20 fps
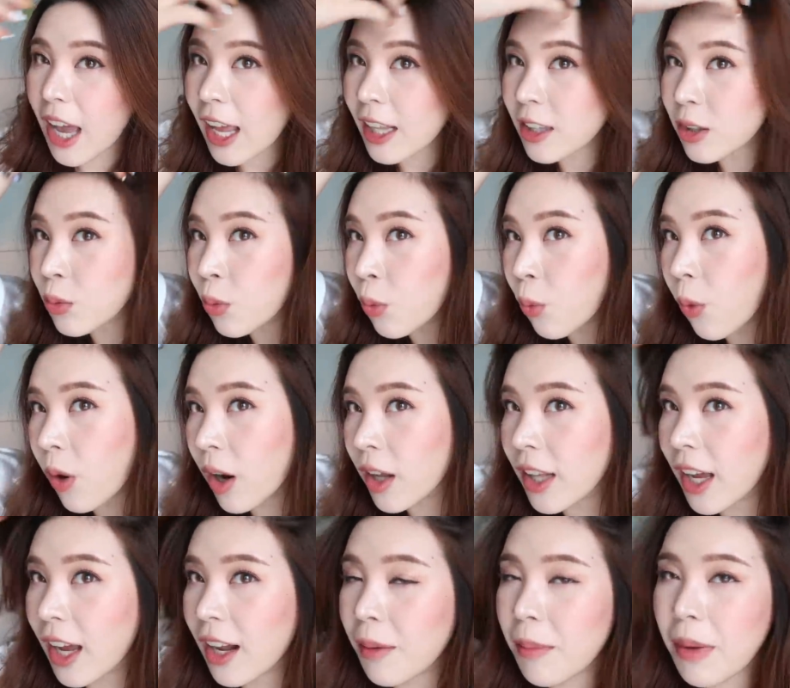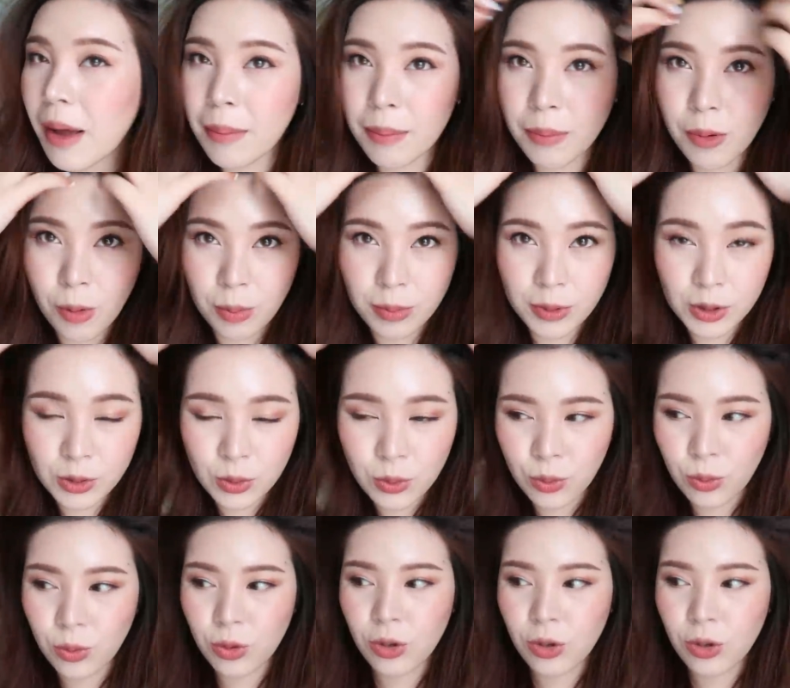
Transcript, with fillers: คันหัวนะแล้วแบบผมยังดู